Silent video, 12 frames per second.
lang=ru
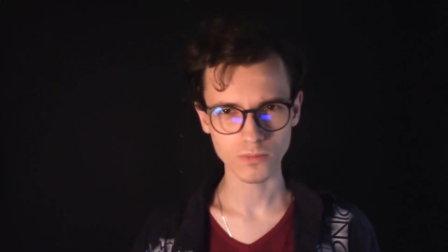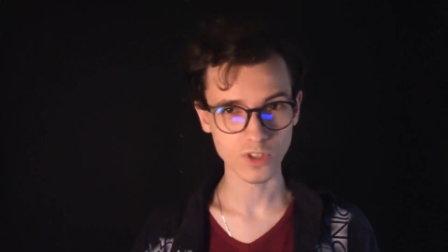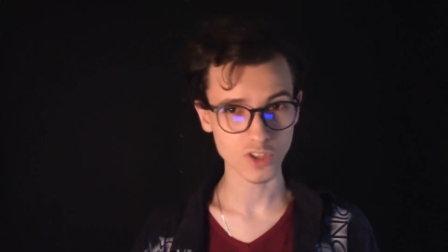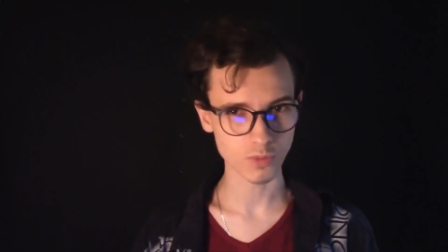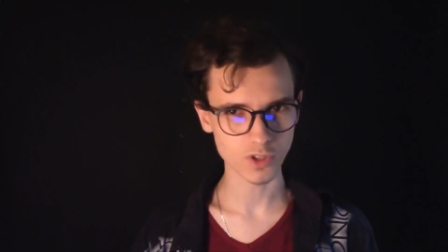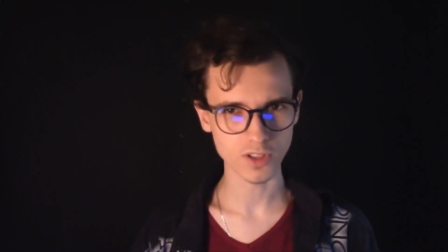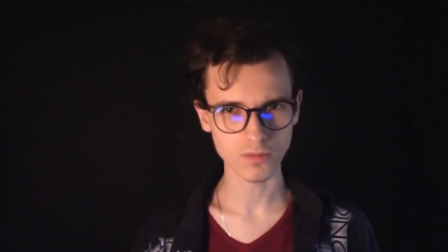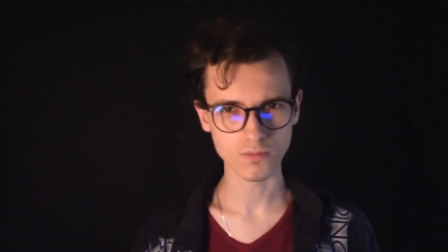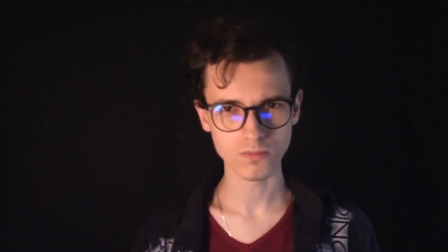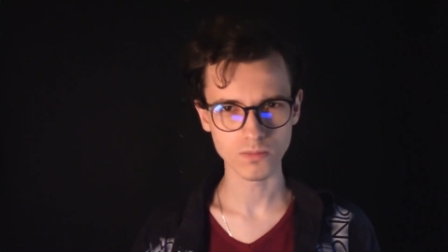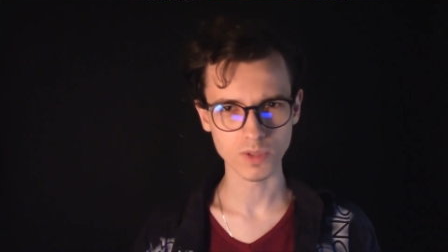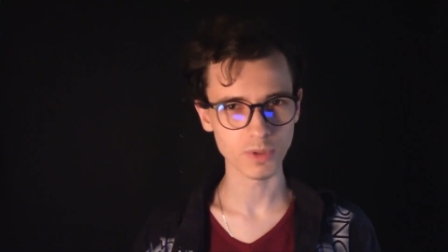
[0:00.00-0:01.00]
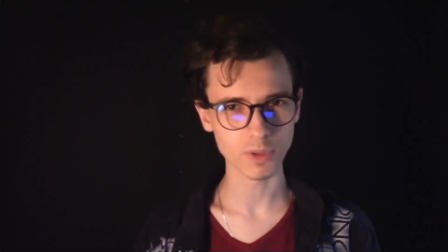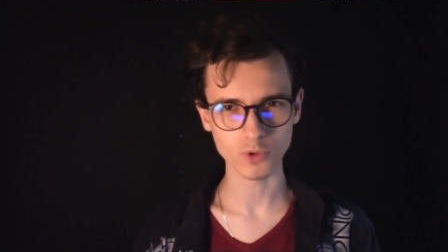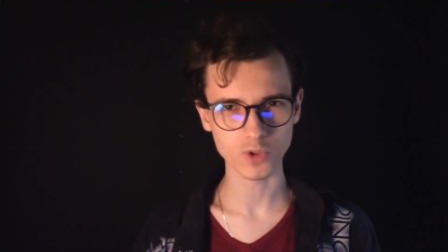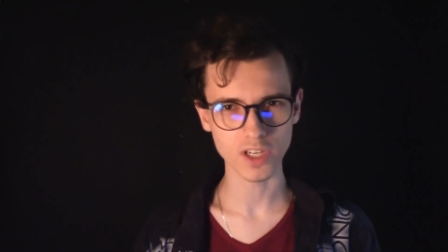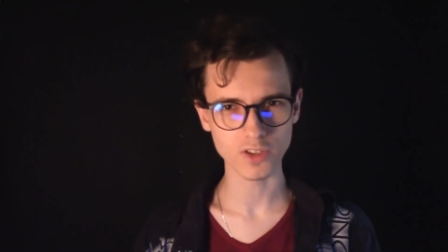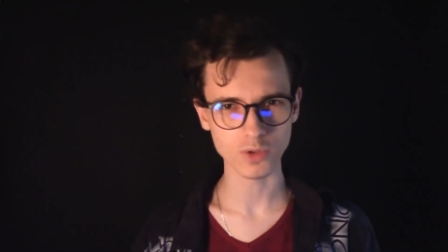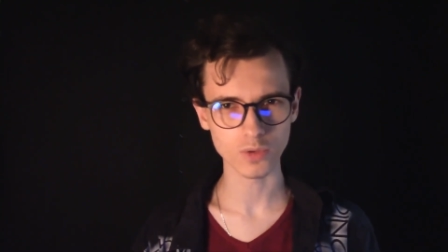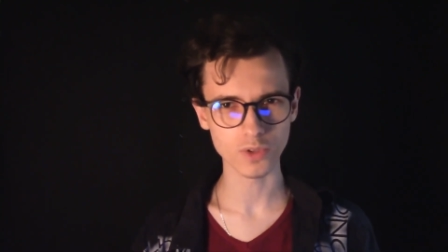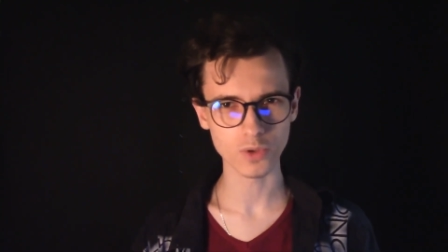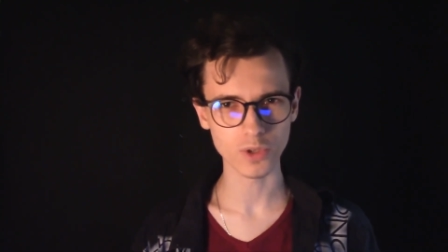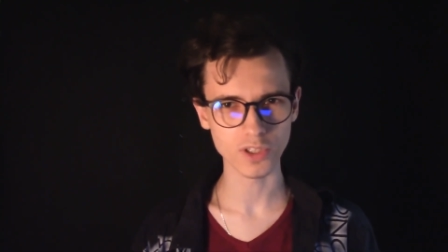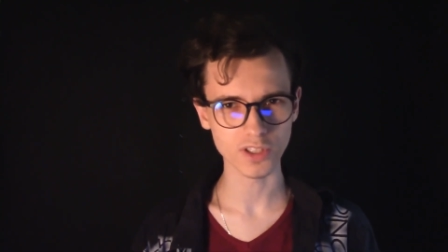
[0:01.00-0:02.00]
Нажмите, не пропускайте
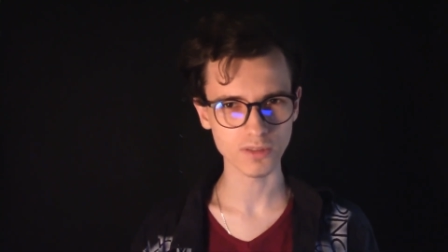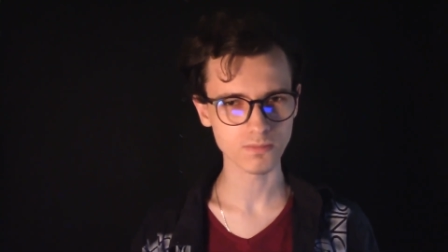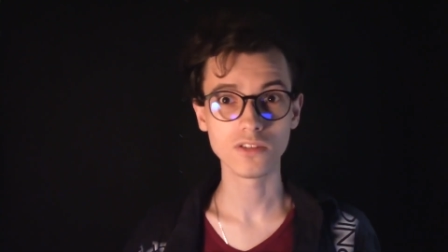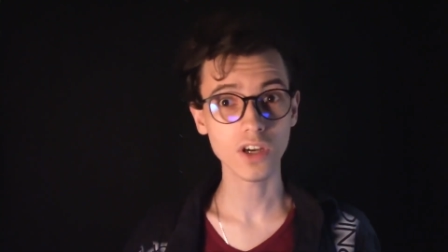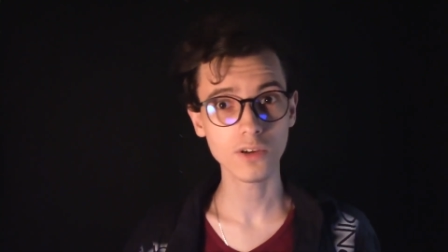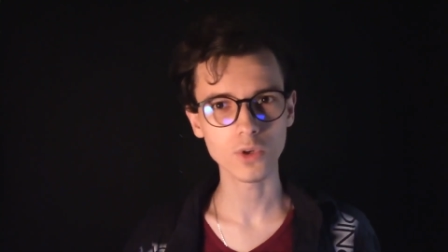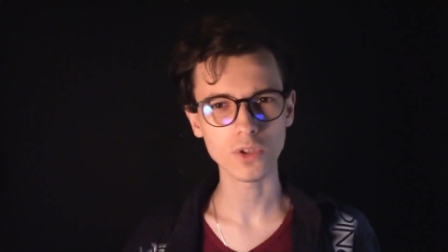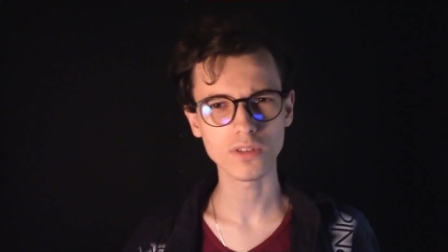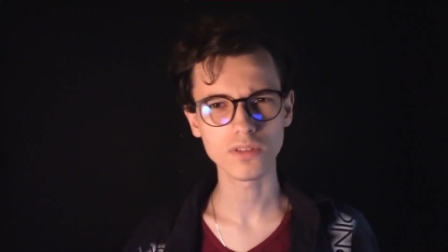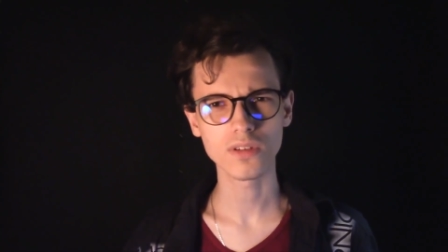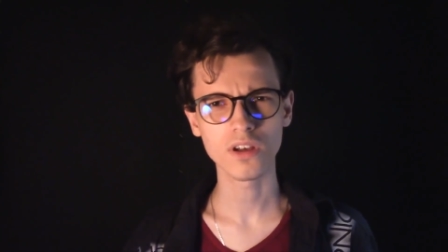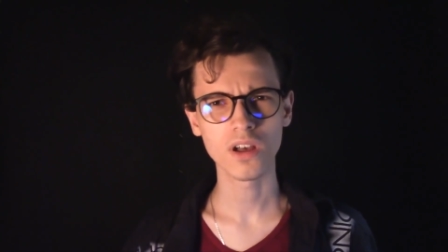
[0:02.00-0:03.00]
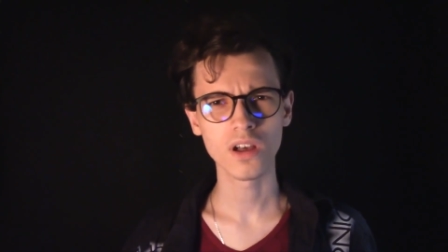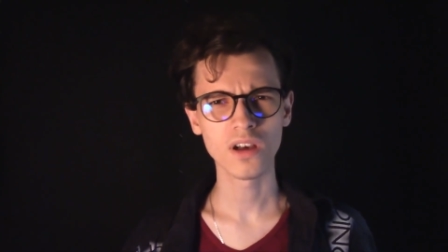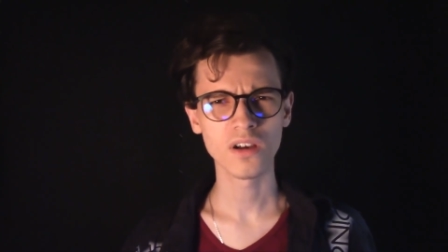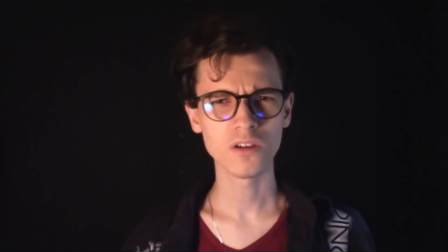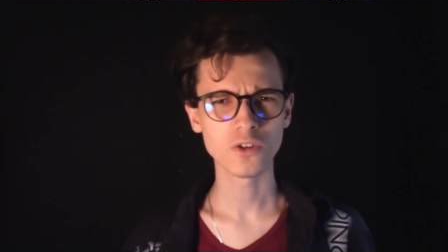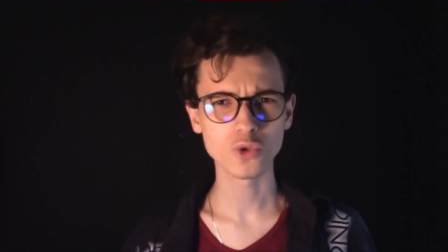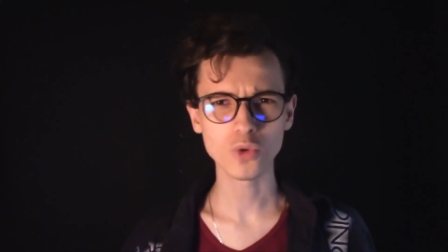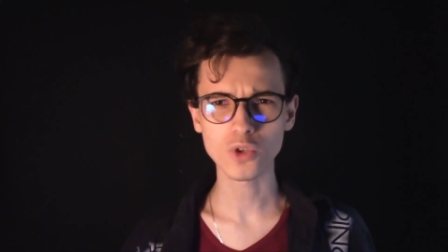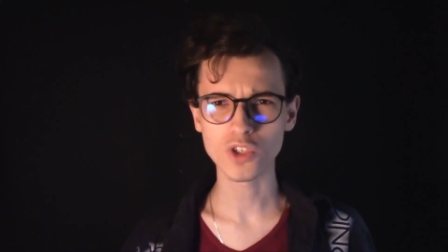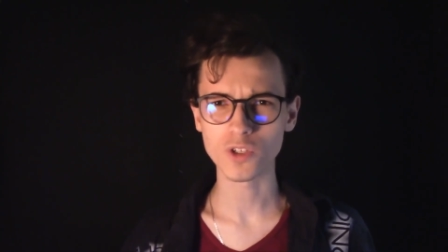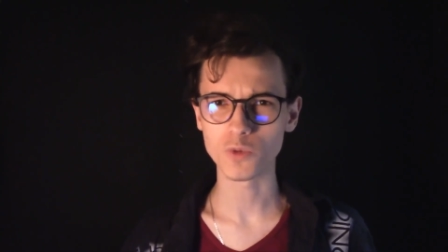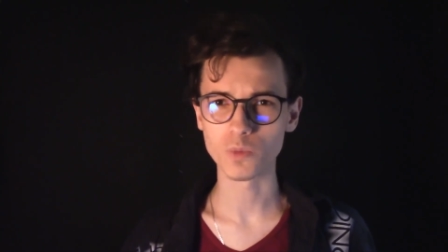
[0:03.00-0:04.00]
новые ролики. Так вот,
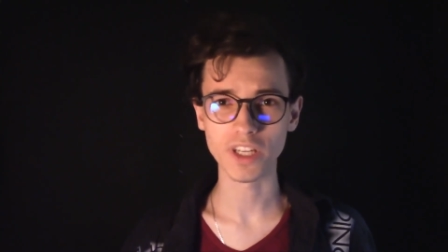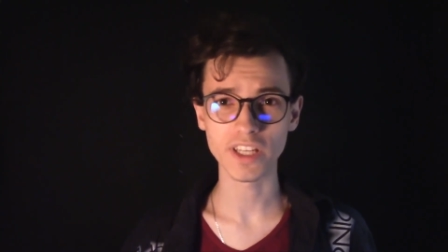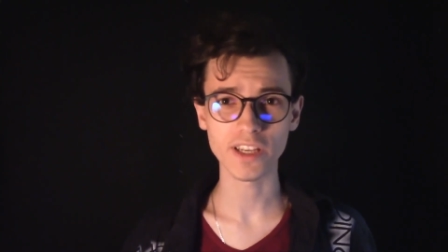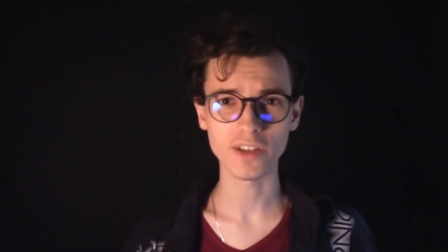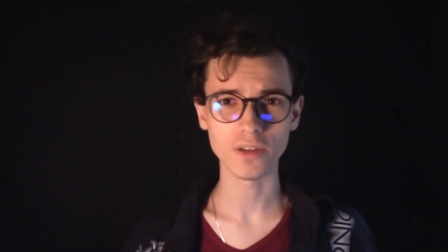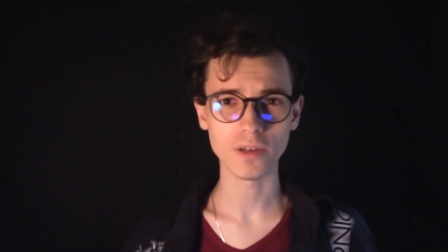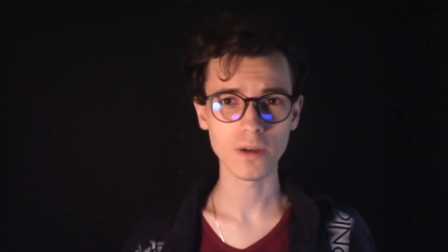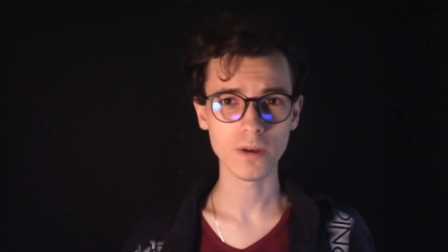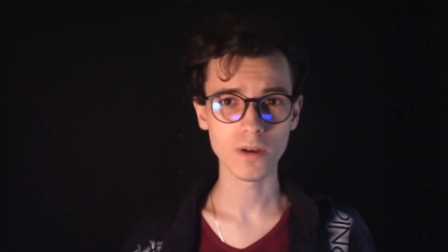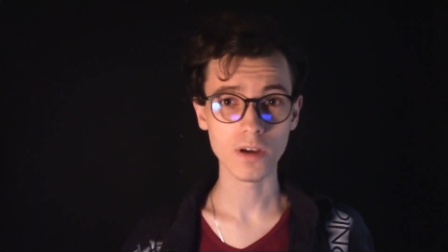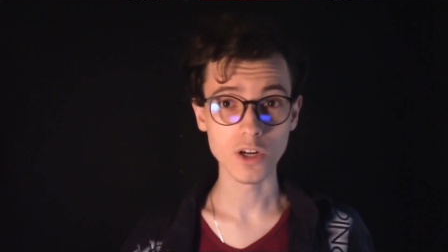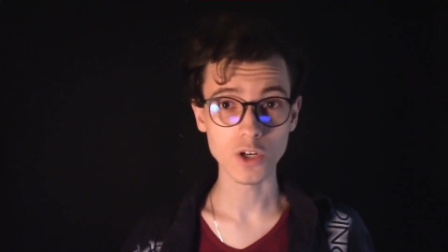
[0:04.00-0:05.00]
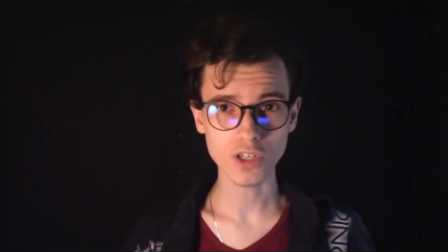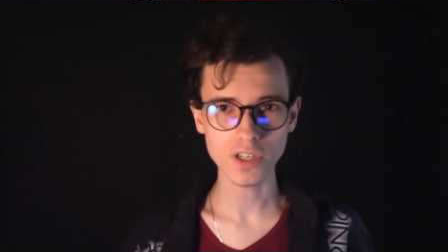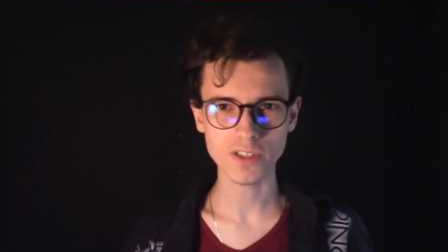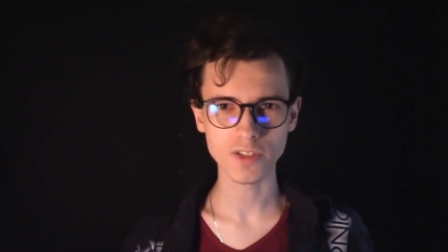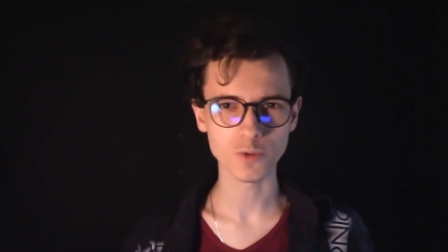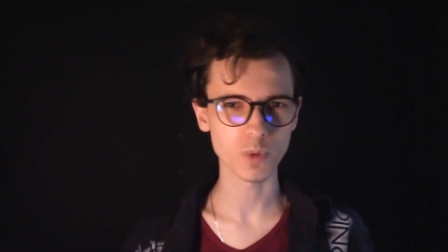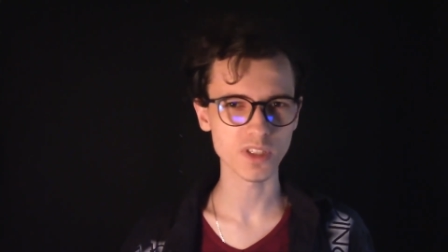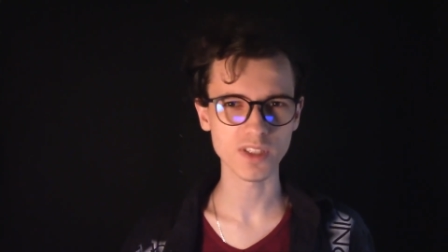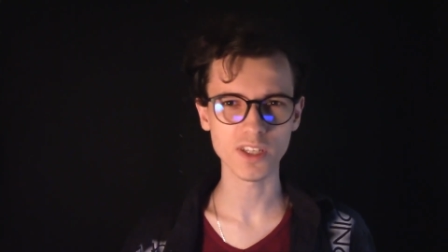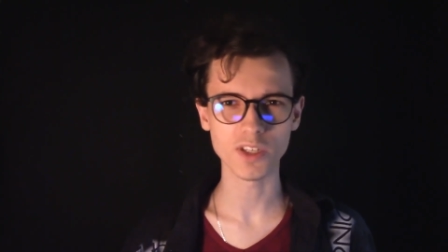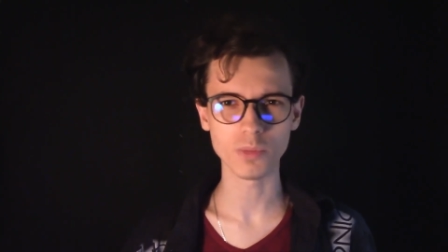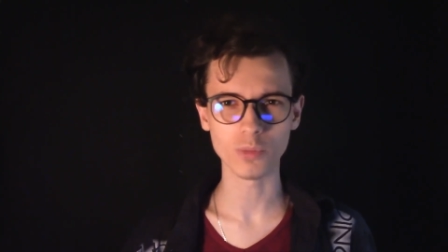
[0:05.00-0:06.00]
что же в моей жизни в
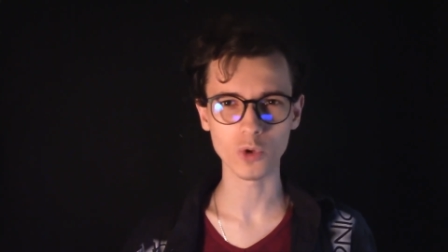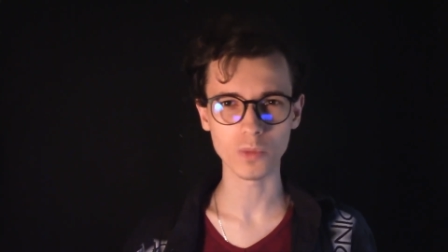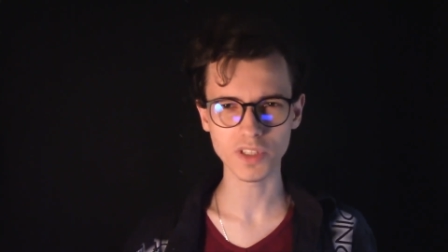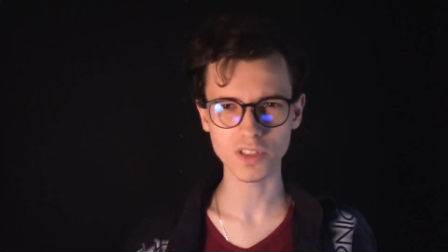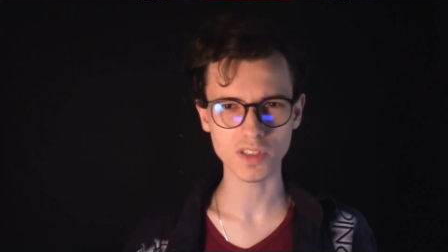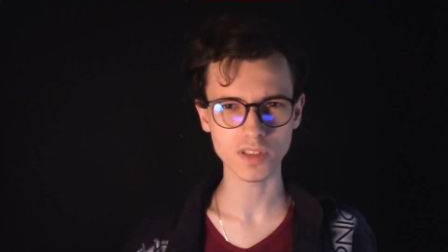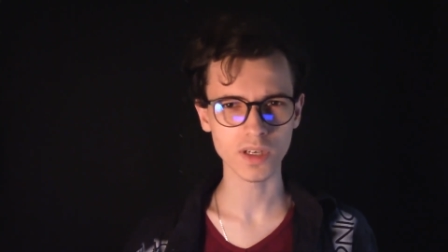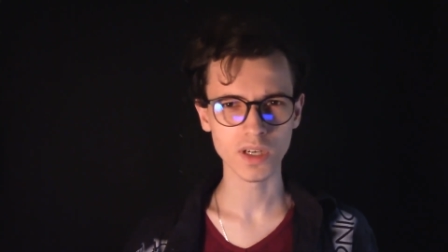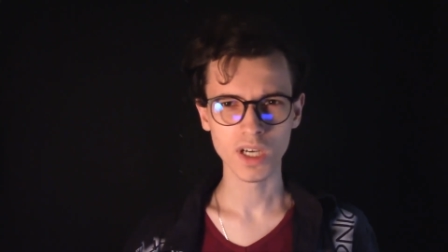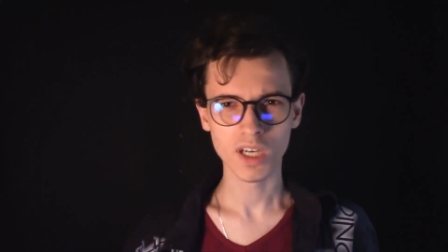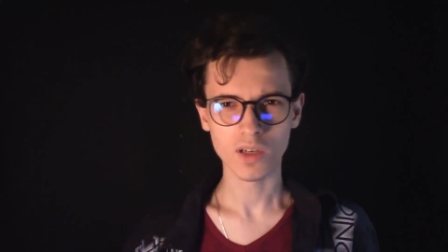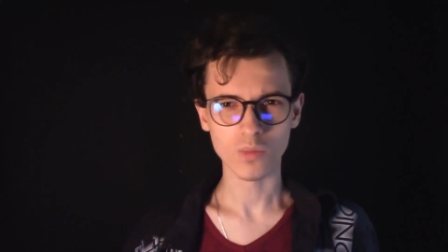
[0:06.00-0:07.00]
последние полмесяца